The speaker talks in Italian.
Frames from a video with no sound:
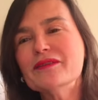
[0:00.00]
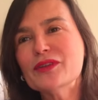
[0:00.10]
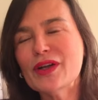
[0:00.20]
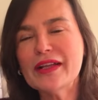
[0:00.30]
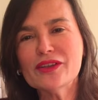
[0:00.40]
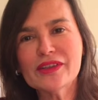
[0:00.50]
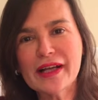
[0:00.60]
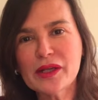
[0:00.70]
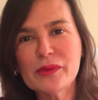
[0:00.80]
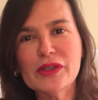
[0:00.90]
Volendo
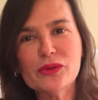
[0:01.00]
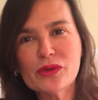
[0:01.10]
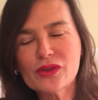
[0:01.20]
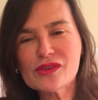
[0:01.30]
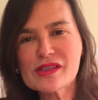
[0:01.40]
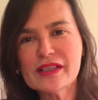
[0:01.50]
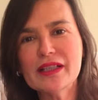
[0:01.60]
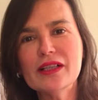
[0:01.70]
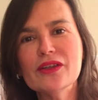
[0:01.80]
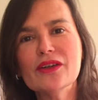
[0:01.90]
dare quindi un
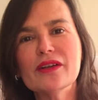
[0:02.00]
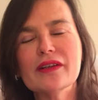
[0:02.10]
consiglio,